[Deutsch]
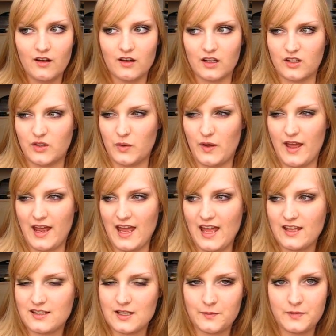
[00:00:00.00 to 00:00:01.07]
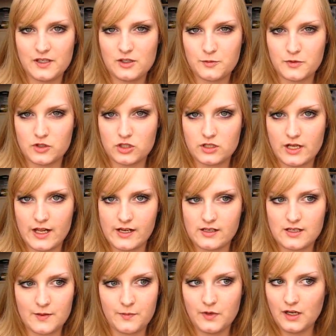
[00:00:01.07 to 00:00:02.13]
Ich so, hä, ich habe nichts bestellt,
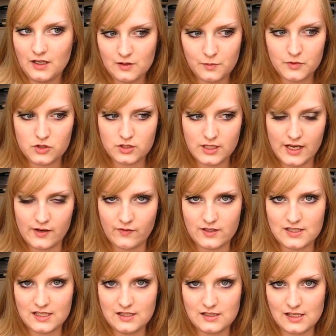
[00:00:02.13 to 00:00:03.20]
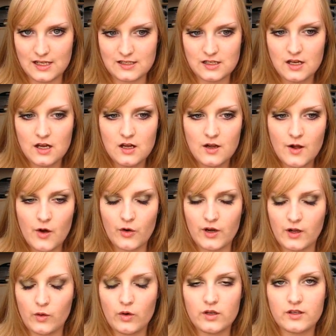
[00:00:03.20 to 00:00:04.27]
ich habe nichts bestellt, was ist das? Und
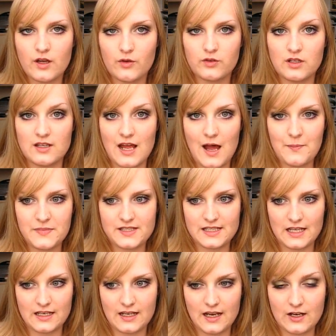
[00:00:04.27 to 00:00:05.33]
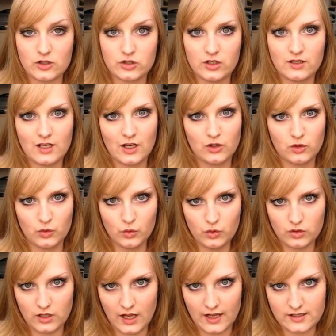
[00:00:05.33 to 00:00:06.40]
dann gucke ich auf den Absender, da steht da
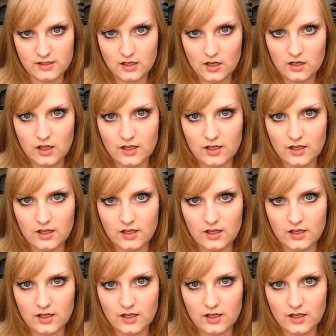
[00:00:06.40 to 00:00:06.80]
Douglas.